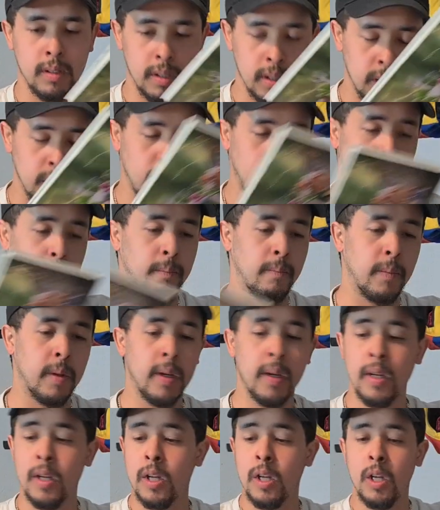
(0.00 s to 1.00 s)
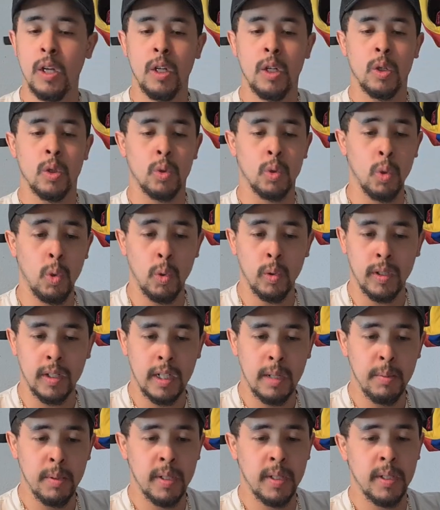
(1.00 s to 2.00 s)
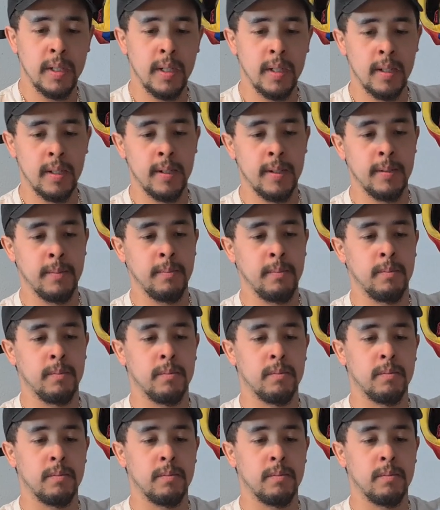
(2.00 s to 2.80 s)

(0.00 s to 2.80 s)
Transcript: Genau. So, dann habe ich hier